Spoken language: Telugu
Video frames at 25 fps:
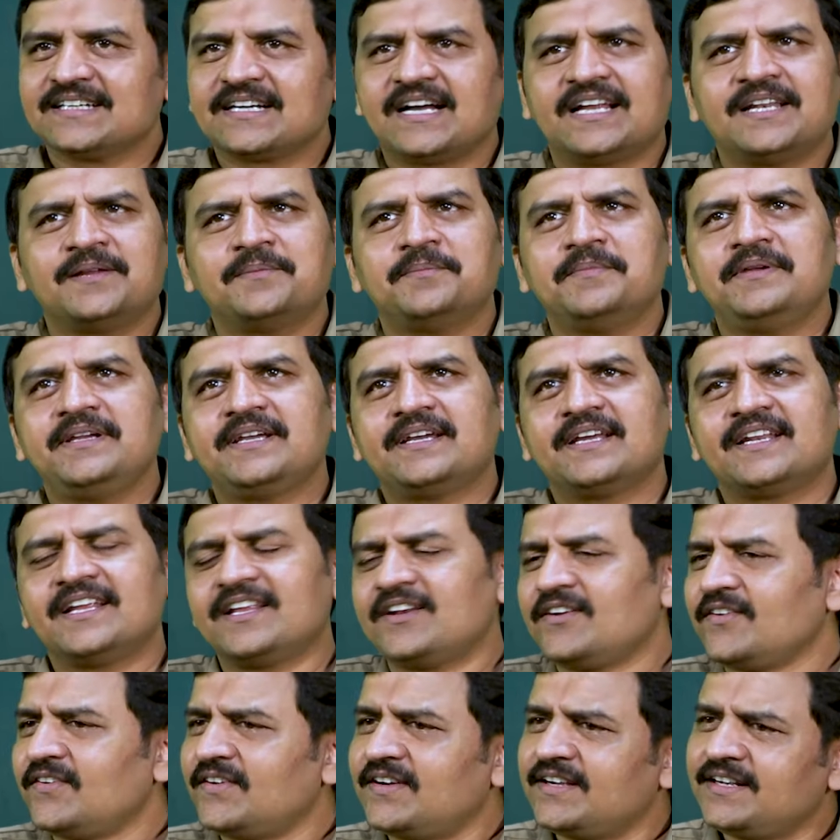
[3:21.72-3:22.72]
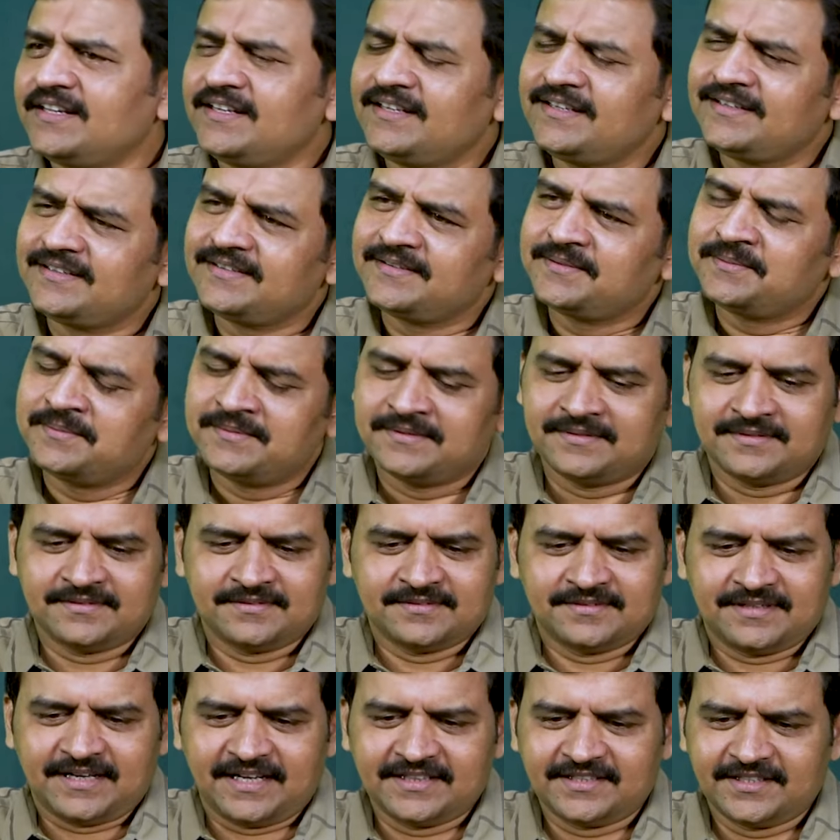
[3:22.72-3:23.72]
కానీ మీ కెరీర్లో అండి
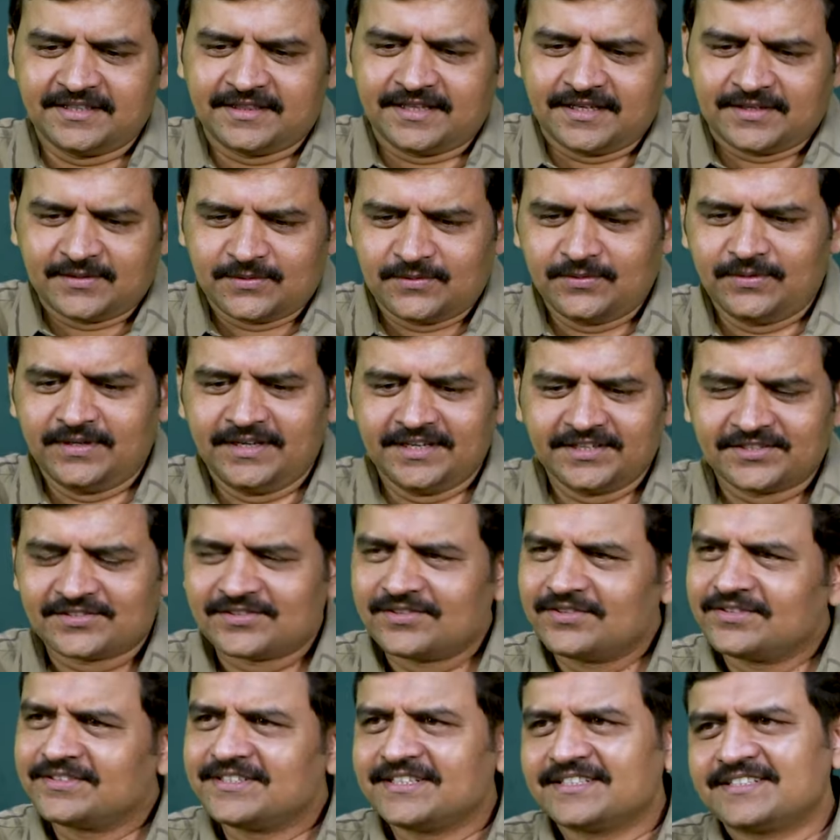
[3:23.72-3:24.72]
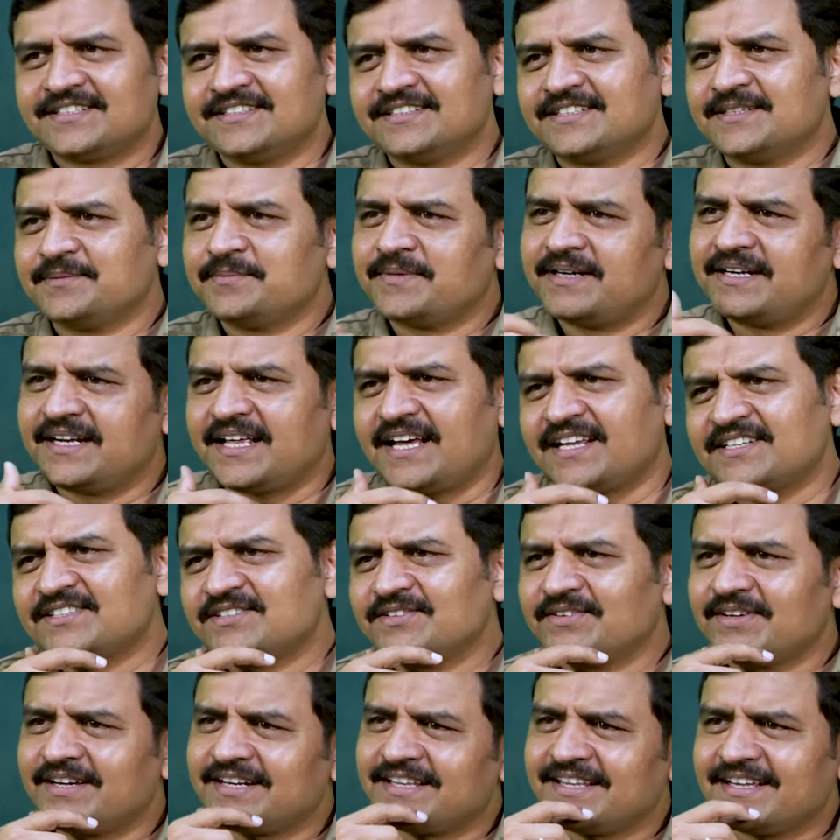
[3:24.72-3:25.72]
అతి తక్కువ డేస్లో చేసిన సినిమా అంటే
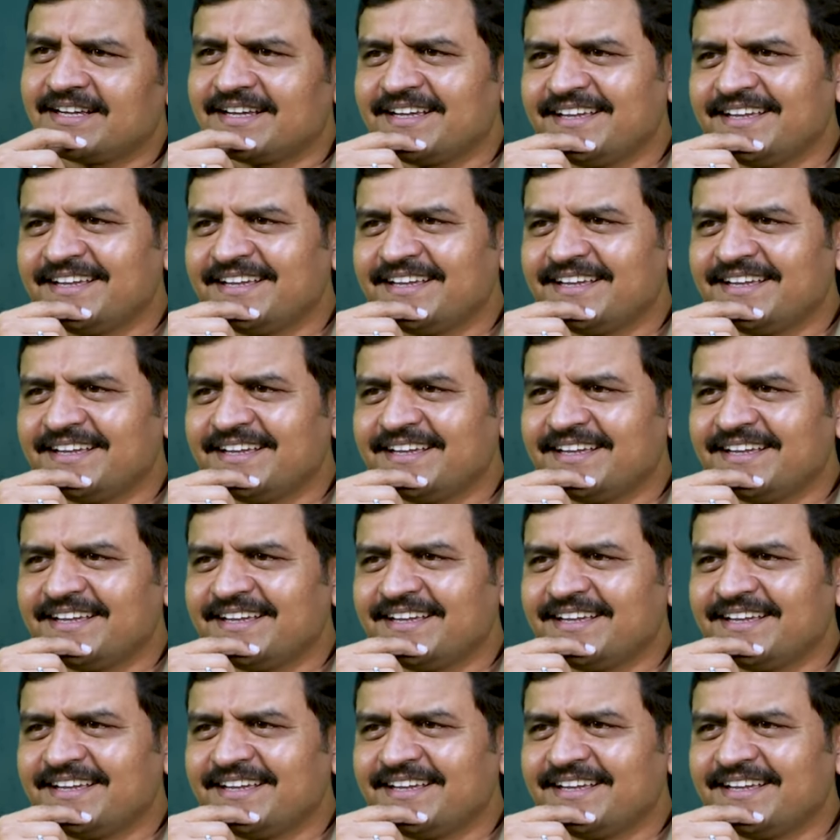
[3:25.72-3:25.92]
ఆర్జీవ్ గారి